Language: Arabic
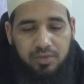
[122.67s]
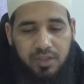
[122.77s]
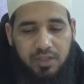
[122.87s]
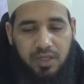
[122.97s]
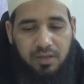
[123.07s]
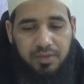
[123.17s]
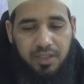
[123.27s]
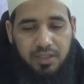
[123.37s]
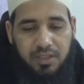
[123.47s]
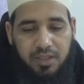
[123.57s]

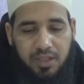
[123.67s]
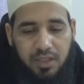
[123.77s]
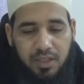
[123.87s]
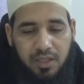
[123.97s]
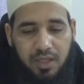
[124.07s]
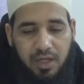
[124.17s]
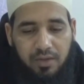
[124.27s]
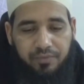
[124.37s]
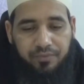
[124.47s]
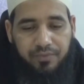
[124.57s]
متتابعين قال لا
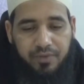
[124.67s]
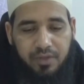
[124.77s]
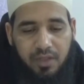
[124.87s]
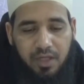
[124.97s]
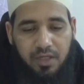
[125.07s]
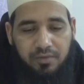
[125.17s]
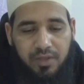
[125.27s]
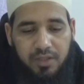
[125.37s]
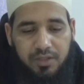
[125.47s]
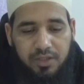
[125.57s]
قال
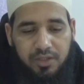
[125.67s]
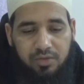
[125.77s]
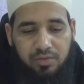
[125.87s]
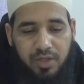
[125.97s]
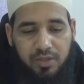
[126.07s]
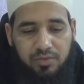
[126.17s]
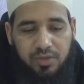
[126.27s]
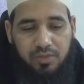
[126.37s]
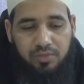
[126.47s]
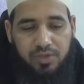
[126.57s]
فهل تجد ما
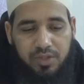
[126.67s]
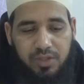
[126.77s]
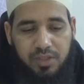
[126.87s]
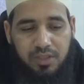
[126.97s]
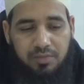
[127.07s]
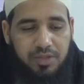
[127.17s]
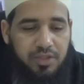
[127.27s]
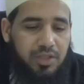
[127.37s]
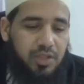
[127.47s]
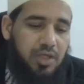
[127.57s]
تطعم ستين
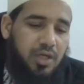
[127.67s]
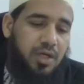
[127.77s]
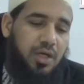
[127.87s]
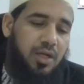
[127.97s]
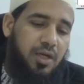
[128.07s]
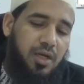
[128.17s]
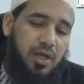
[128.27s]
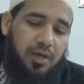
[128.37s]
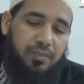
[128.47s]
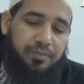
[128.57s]
مسكينا قال
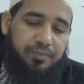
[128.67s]
لا